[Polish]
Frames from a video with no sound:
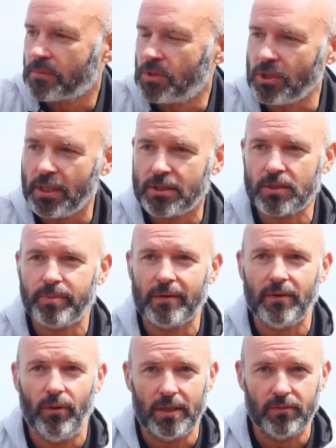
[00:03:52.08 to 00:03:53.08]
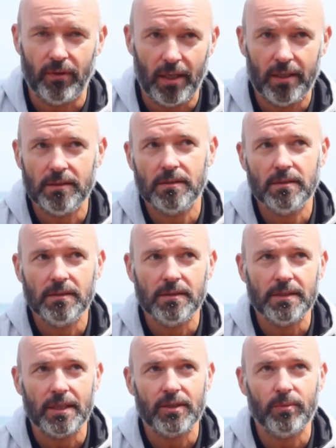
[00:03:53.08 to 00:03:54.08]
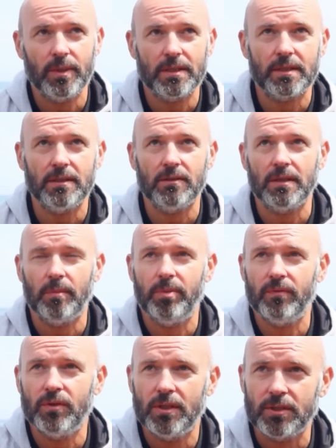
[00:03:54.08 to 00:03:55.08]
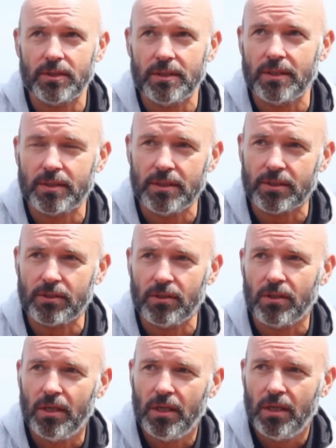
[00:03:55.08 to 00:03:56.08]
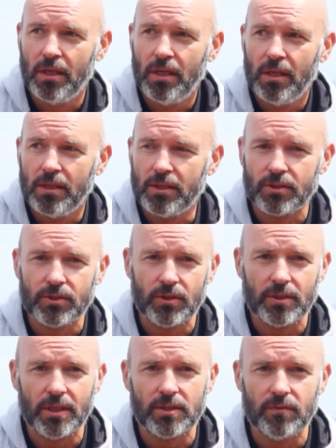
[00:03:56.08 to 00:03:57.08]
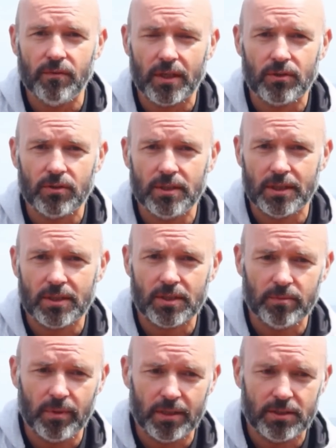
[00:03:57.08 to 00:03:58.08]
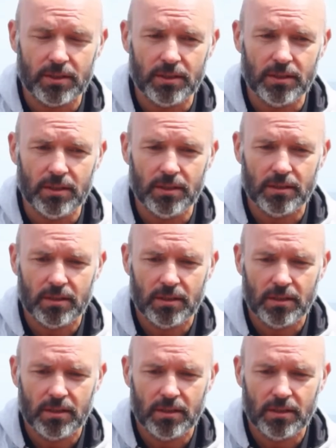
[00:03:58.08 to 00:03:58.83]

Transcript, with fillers: no nie jest to sprawa łatwa, natomiast no, na pewno jest, jest, jest, to, jest to coś, nad czym warto się zatrzymać i,